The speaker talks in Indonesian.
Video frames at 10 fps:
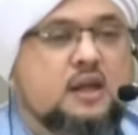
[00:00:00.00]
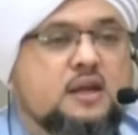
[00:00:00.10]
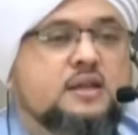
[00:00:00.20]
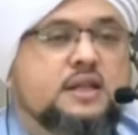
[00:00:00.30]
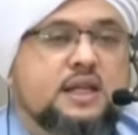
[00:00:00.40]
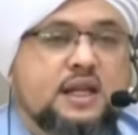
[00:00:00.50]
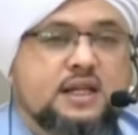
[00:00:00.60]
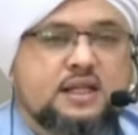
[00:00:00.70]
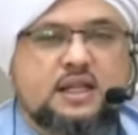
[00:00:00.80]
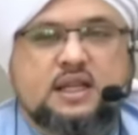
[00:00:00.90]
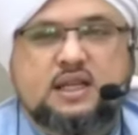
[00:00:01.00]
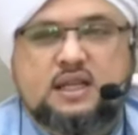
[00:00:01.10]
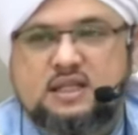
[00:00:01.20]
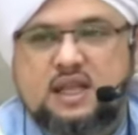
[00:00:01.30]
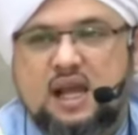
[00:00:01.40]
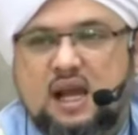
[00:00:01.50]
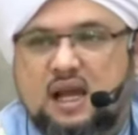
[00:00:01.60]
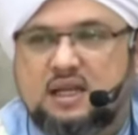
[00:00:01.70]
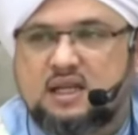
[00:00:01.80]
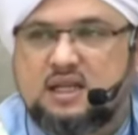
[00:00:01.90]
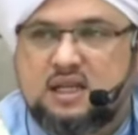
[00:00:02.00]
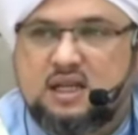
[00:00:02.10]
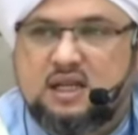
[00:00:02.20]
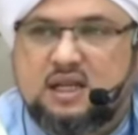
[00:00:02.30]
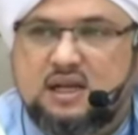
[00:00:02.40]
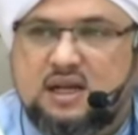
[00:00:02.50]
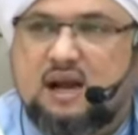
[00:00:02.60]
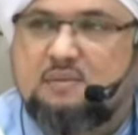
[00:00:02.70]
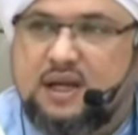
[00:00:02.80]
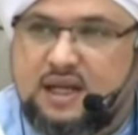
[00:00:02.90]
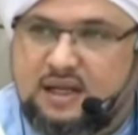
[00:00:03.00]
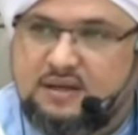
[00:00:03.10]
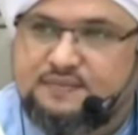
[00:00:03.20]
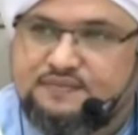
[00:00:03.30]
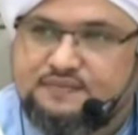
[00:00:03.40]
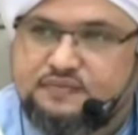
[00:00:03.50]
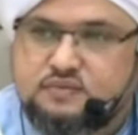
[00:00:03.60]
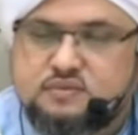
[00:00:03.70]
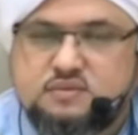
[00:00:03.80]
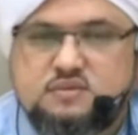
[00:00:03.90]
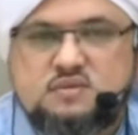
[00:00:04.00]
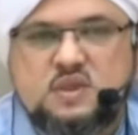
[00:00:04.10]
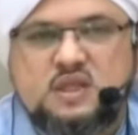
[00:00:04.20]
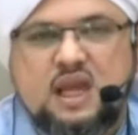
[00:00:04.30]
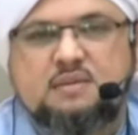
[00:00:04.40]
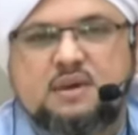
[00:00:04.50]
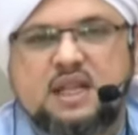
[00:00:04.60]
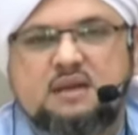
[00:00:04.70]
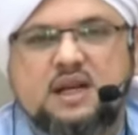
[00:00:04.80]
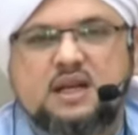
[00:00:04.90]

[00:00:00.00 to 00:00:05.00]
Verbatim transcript: dilihat di tayangan rekamannya. Yang pertama